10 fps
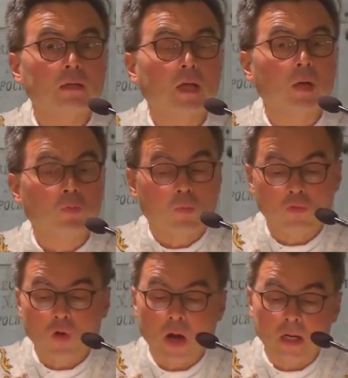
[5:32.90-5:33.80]
hein, pour
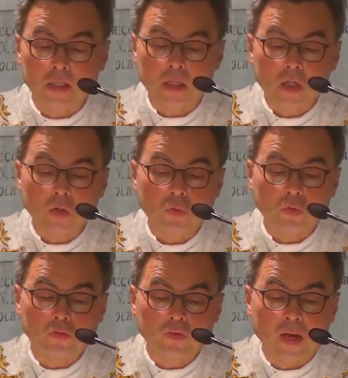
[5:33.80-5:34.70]
pouvoir aller au
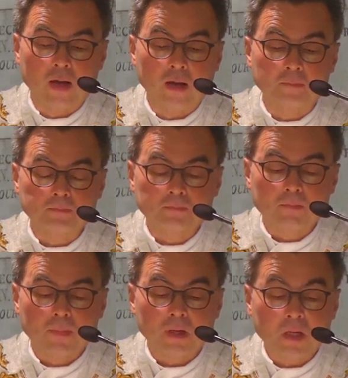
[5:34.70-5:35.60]
ciel
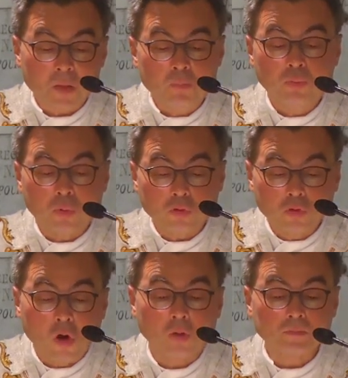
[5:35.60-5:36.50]
Et
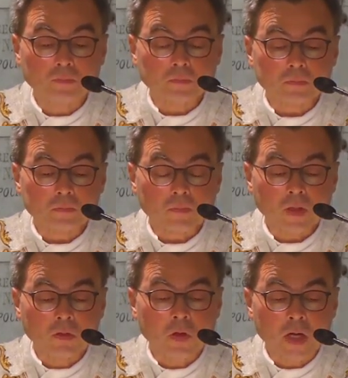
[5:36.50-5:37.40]
pourtant,
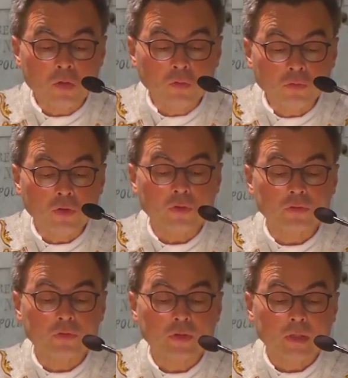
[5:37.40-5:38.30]
dans la
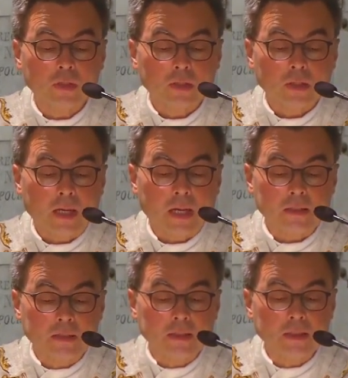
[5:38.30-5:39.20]
confiance,
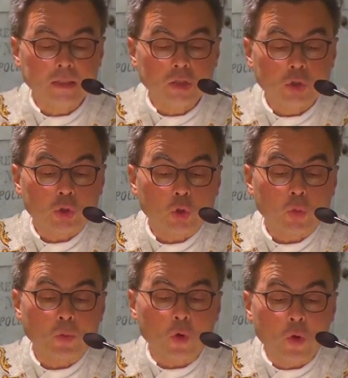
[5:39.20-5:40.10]
elle dit, je ne
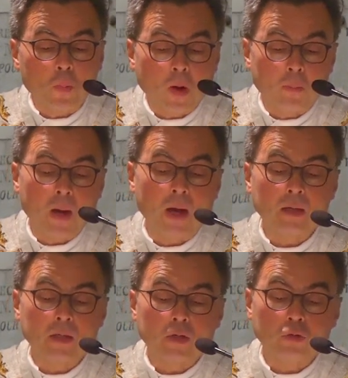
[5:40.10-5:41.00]
me repens
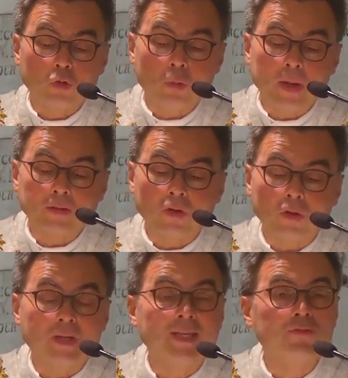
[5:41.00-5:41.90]
pas de m'être
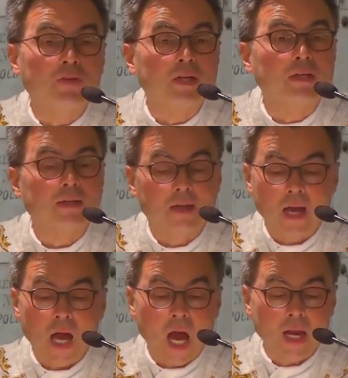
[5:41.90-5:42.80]
livrée
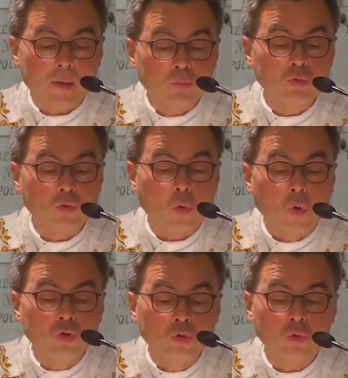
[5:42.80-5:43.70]
à l'amour.
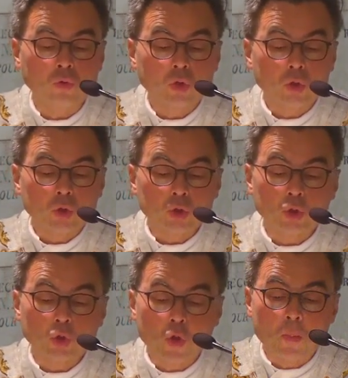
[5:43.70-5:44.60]
Au nom
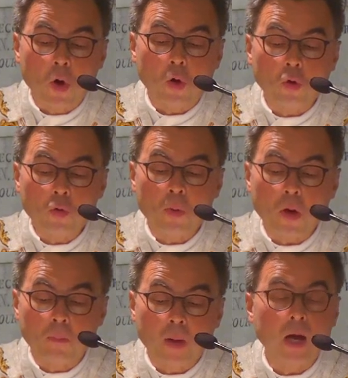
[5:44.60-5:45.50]
je ne m'en
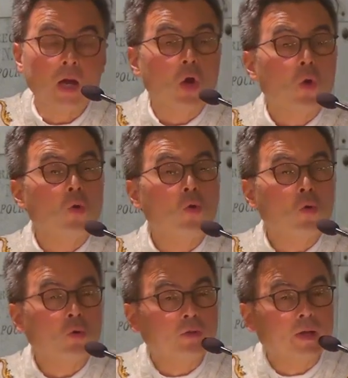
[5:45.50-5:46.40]
repens pas, au
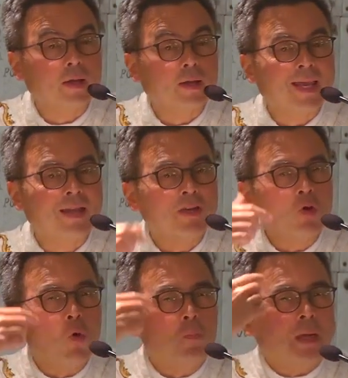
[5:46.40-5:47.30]
contraire. Elle avait
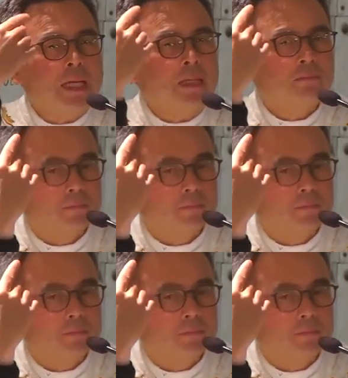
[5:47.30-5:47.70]
compris